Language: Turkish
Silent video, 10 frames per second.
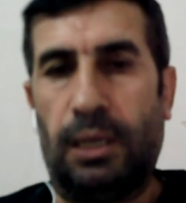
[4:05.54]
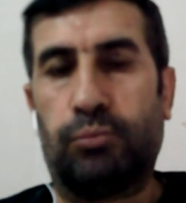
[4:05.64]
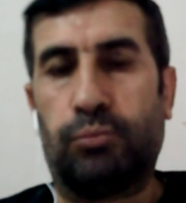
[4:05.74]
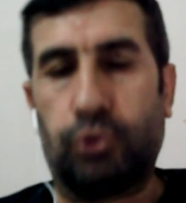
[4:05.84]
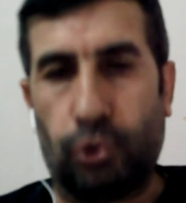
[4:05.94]

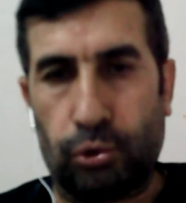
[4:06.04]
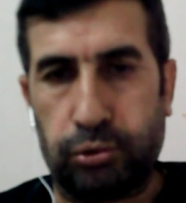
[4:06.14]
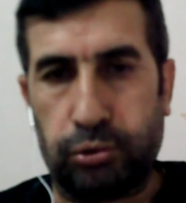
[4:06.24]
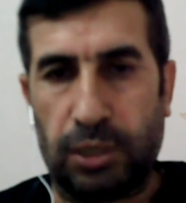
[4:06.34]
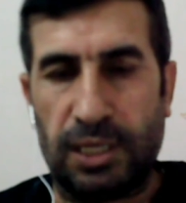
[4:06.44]
bu
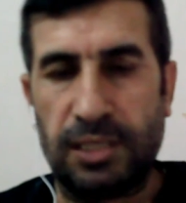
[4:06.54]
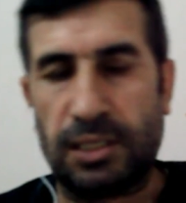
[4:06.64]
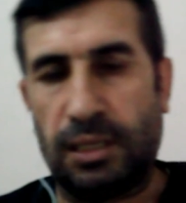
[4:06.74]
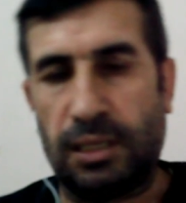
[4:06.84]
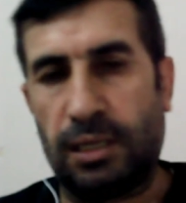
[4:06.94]
doğrultuda
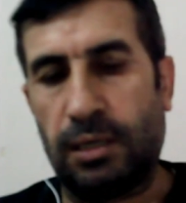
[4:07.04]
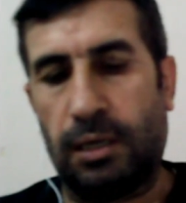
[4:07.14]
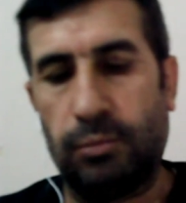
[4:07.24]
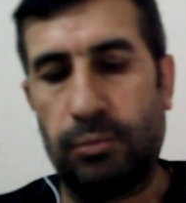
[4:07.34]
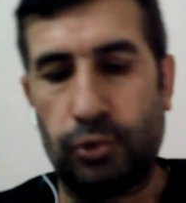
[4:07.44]
insanların
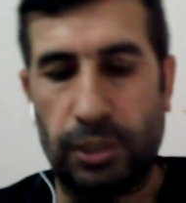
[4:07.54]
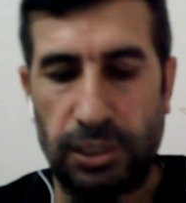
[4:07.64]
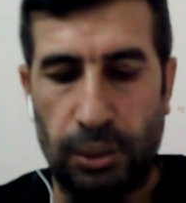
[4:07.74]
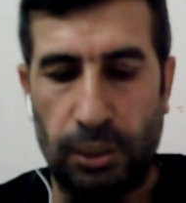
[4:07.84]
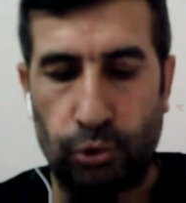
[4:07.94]
anlam
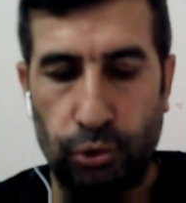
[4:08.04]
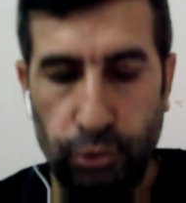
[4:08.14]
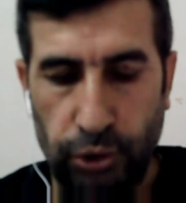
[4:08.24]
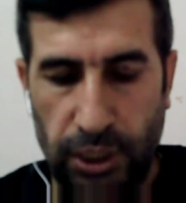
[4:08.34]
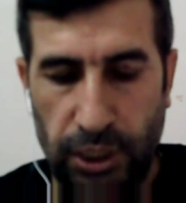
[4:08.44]
dünyasına
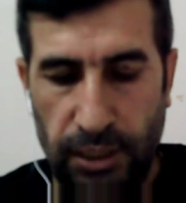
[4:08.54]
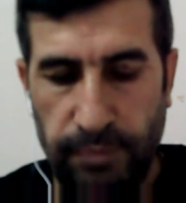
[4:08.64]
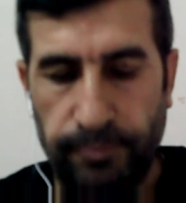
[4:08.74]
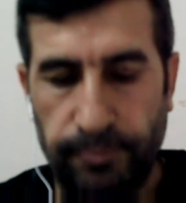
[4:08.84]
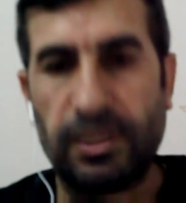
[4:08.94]
dokunurken,
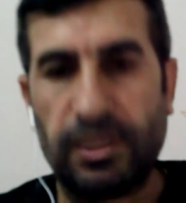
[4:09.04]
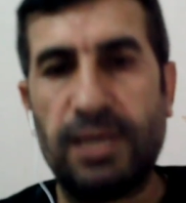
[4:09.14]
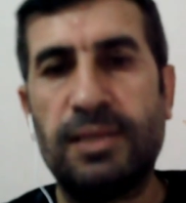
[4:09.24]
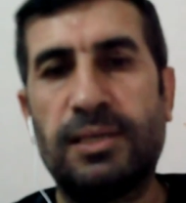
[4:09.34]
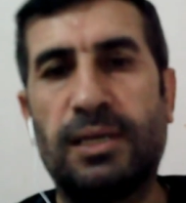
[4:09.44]

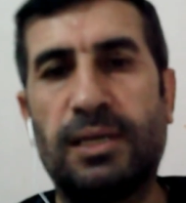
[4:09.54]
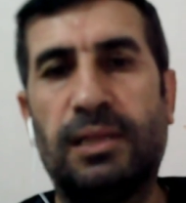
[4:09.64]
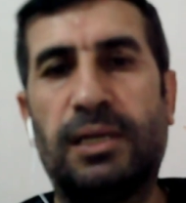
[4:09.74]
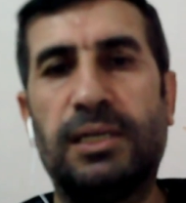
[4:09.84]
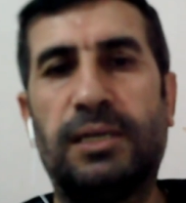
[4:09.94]

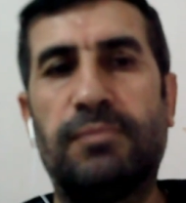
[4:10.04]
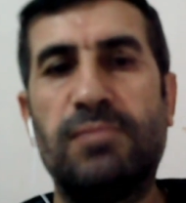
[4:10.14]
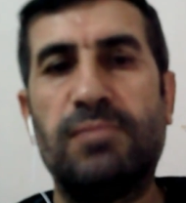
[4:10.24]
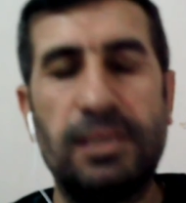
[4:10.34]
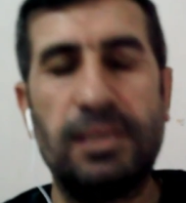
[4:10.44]
insanları
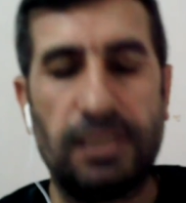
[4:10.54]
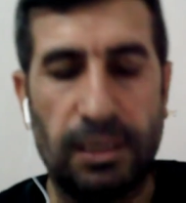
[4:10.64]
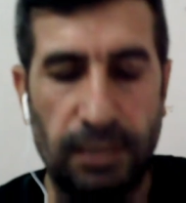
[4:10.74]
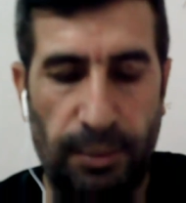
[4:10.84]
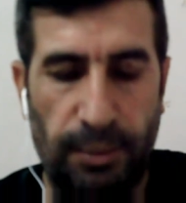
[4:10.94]
insan
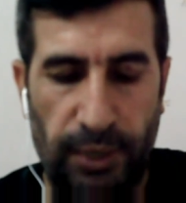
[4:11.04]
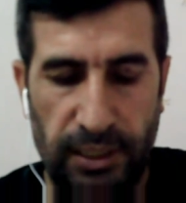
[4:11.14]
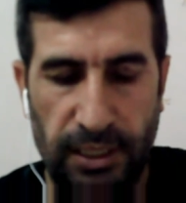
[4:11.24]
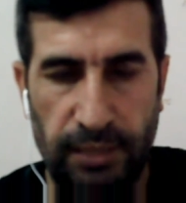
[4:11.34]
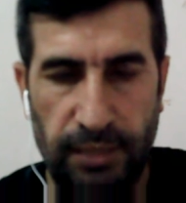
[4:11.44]

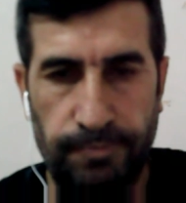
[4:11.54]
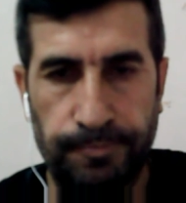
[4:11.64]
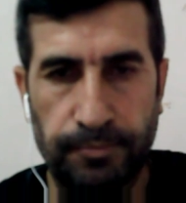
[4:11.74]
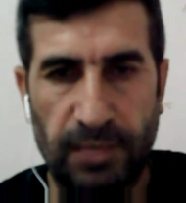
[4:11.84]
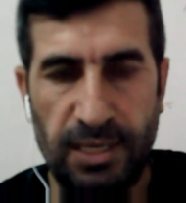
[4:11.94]
yaparken,
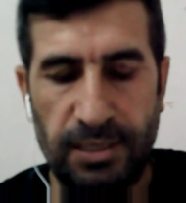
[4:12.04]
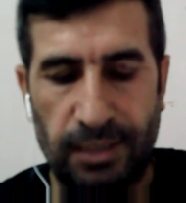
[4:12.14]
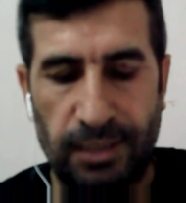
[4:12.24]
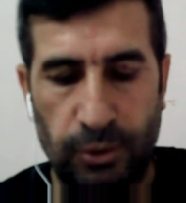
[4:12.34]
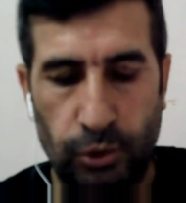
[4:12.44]

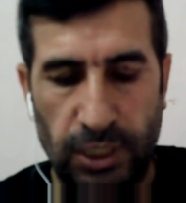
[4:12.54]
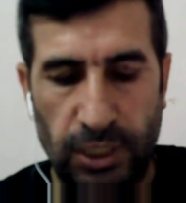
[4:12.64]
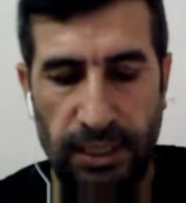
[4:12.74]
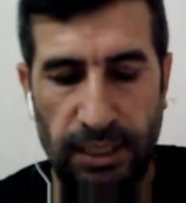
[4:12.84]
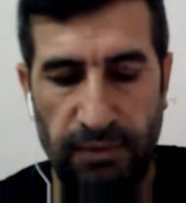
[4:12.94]
insani
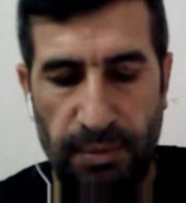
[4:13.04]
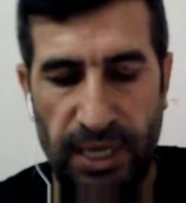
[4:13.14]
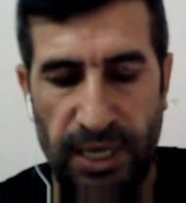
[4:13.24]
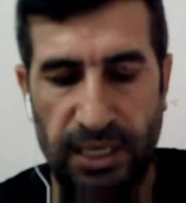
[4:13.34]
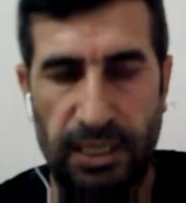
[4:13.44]
özelliklerin ve
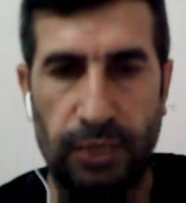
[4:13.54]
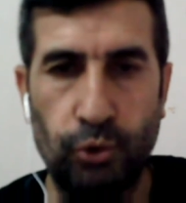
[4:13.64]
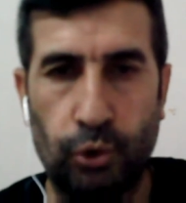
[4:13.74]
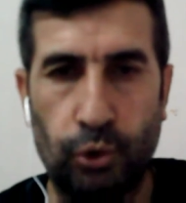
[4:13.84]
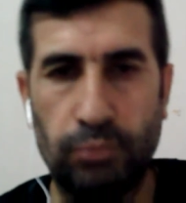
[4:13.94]
melekelerin
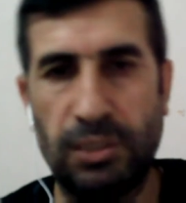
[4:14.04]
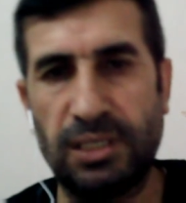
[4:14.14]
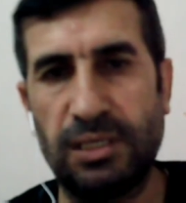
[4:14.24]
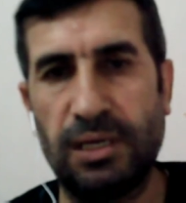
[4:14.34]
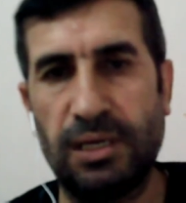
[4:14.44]

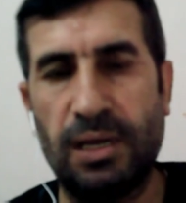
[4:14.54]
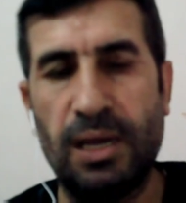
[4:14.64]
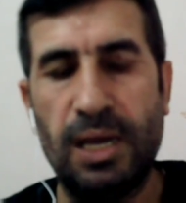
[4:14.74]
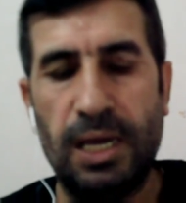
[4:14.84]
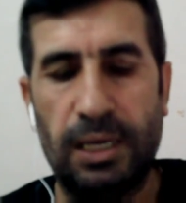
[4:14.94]
korunması,
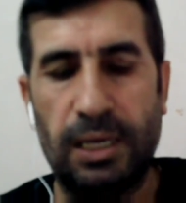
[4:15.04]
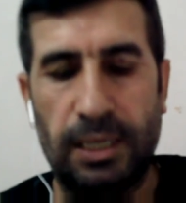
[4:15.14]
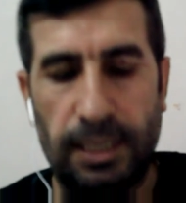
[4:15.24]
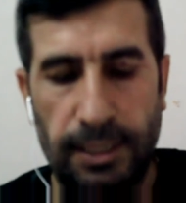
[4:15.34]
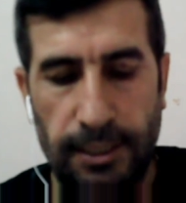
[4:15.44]

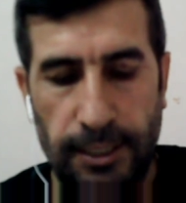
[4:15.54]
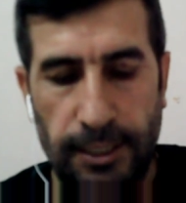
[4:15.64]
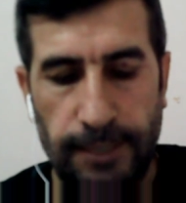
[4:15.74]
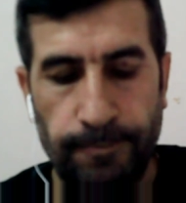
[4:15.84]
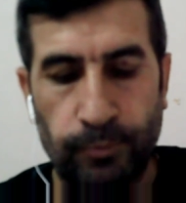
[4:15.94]
e,
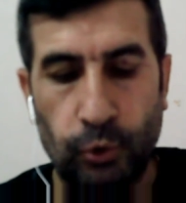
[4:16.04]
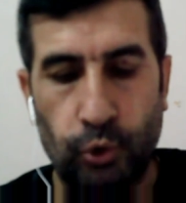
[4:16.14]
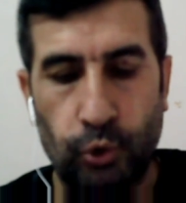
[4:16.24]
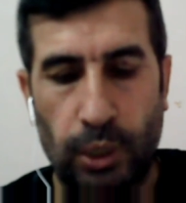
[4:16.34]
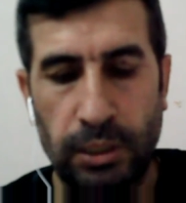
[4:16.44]

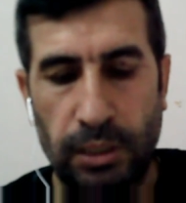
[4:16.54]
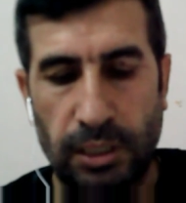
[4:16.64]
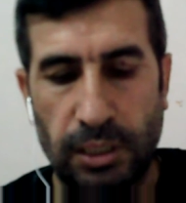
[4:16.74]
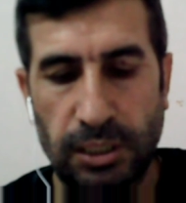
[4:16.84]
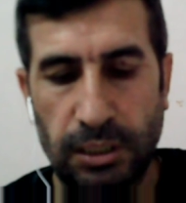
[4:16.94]
Kur'an'ın
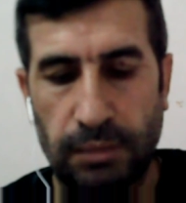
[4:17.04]
asıl